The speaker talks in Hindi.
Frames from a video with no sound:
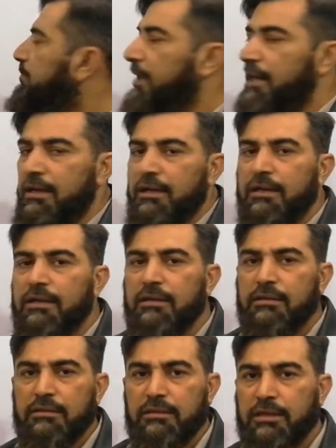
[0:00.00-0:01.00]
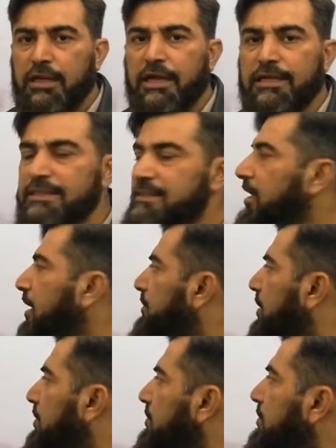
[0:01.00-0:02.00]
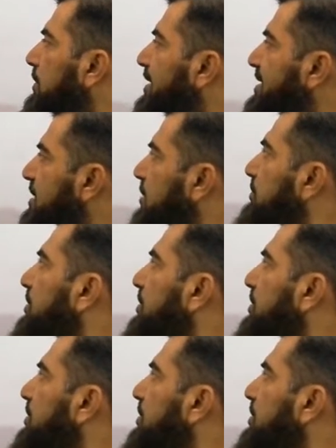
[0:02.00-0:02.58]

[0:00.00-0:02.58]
पैरल लाइंस टाइप हम इस तरह भी